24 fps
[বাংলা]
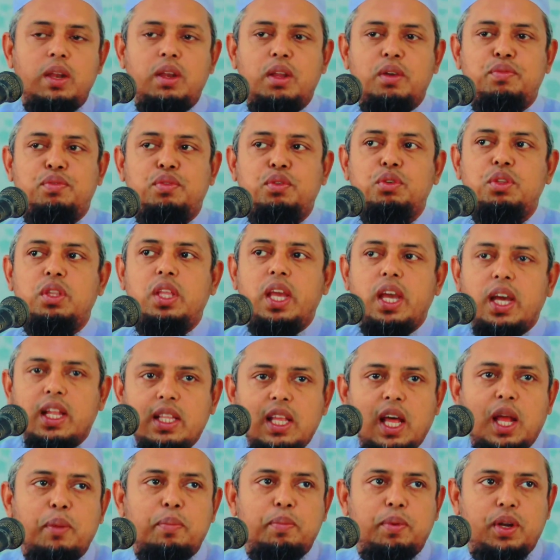এনে ফুদিয়া
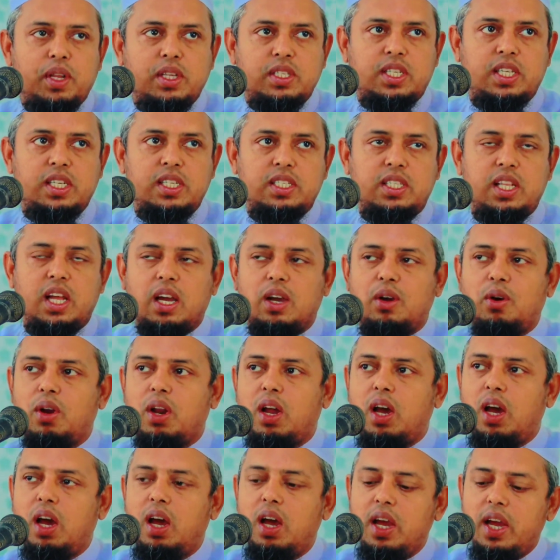তারপরে সেজদা
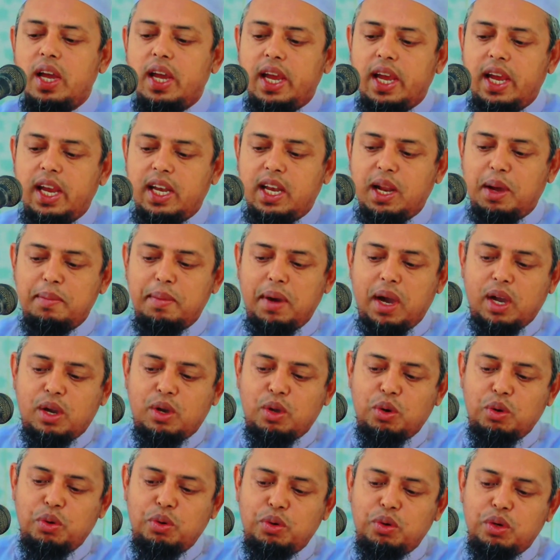করা এটা
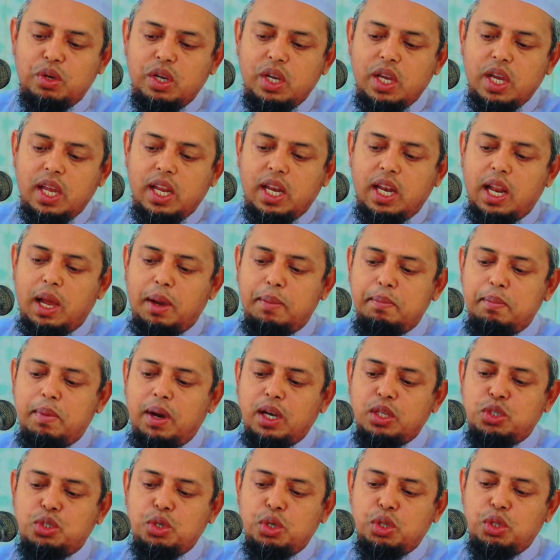মাকরু
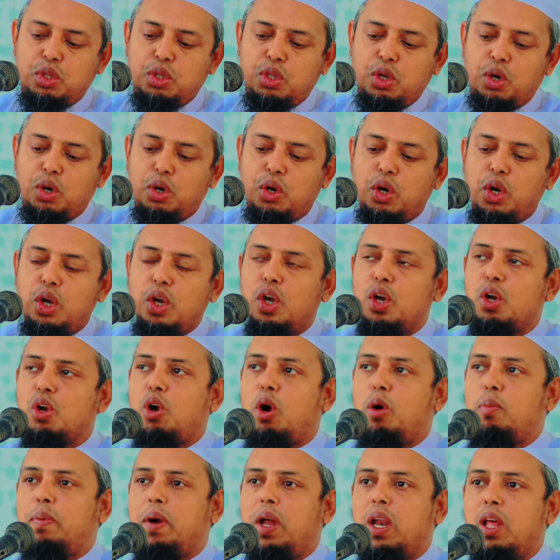নাম্বার চোদ্দ
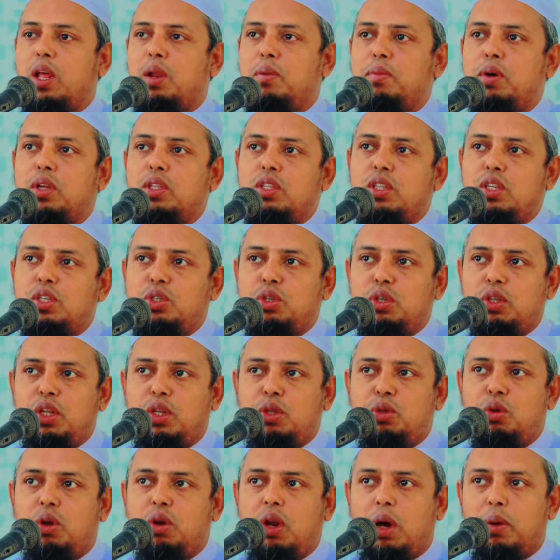কপালের মধ্যে
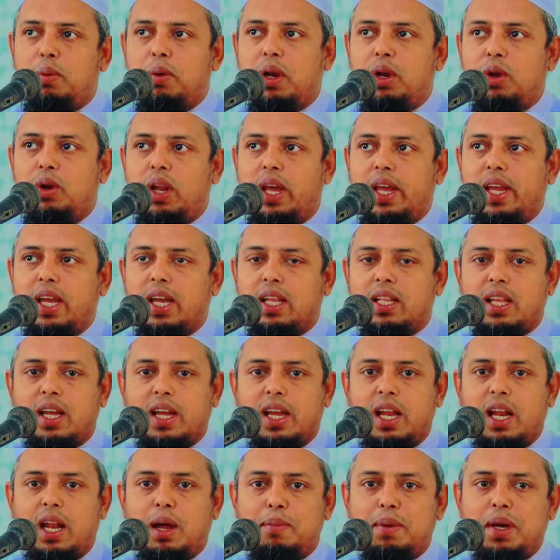যদি ধুলাবালু লাইগা
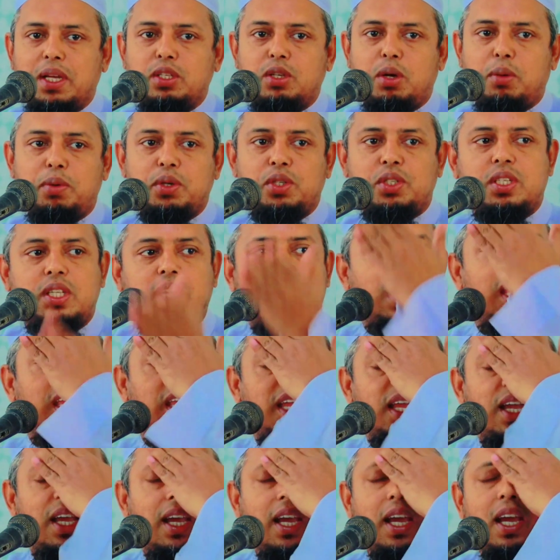থাকে নামাজ অবস্থায়
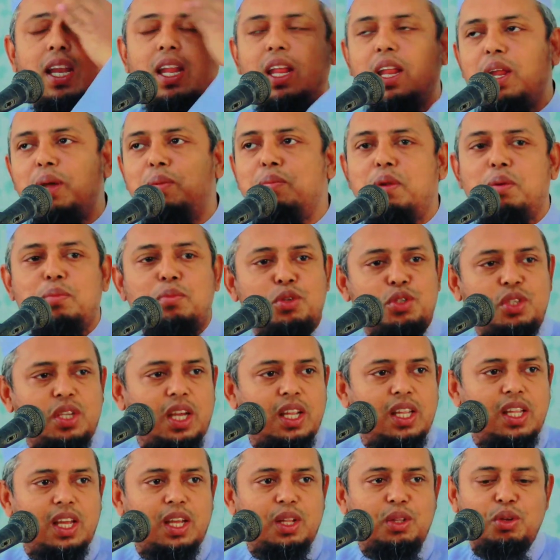এটার এমনি
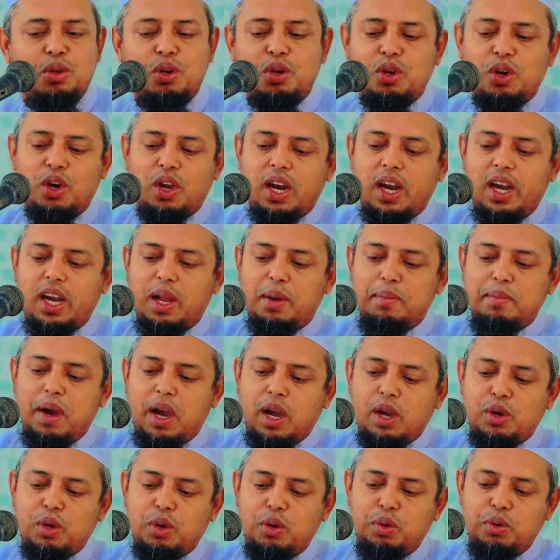মশা দিয়া দূর করা এটা
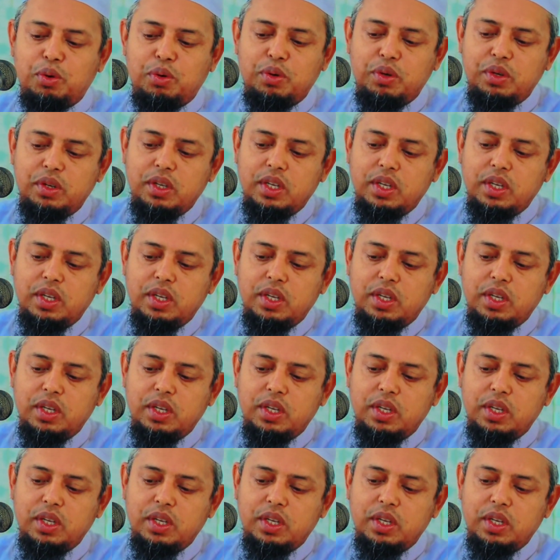মাকরু